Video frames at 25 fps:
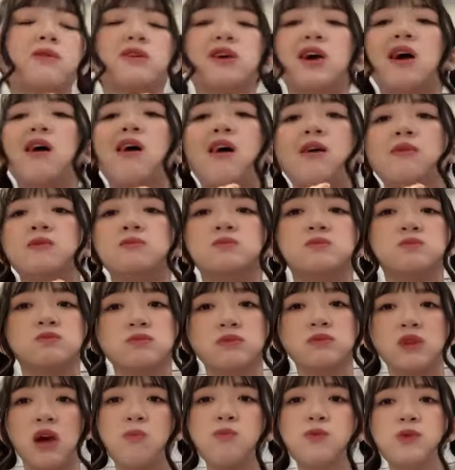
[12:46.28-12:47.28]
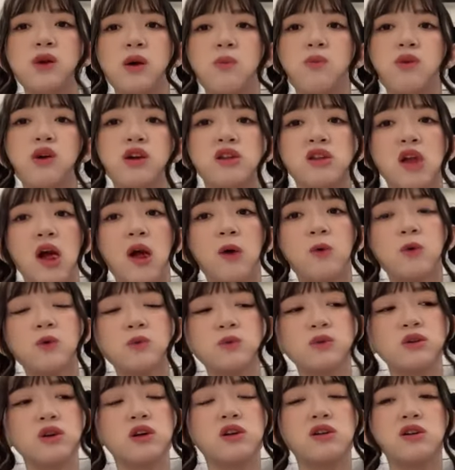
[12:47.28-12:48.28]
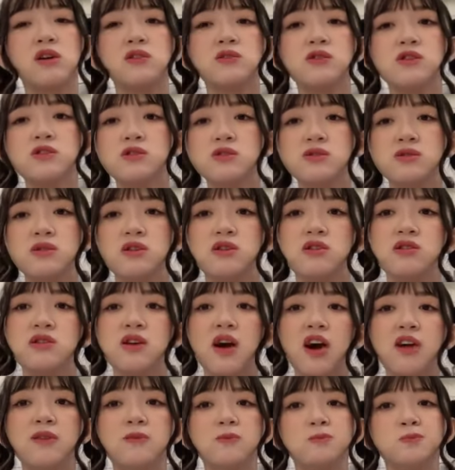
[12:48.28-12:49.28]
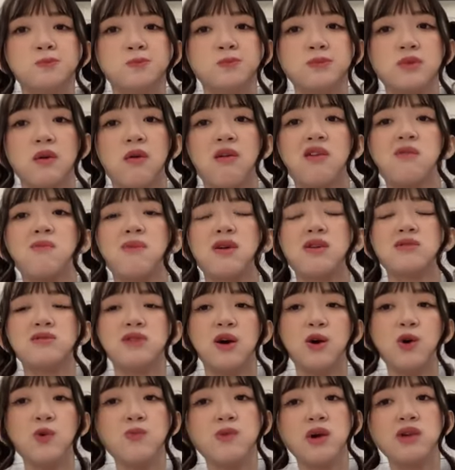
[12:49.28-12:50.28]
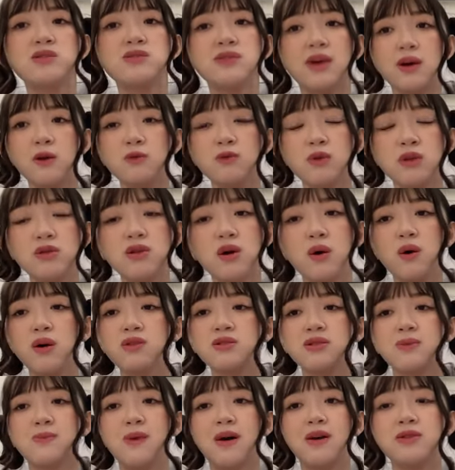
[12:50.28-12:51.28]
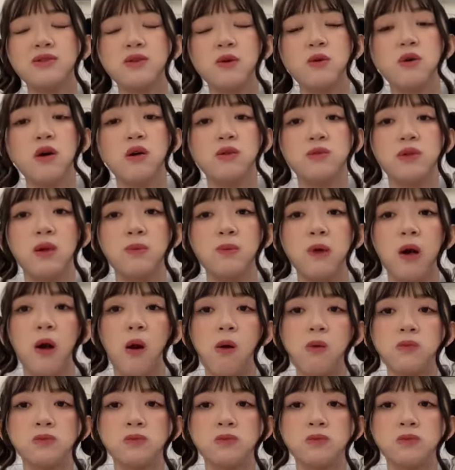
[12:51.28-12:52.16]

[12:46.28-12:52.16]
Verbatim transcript: Kak, kamu gak boleh takut di kereta sendirian. Kemarin aku merasa aku udah dewasa banget tau gak kenapa.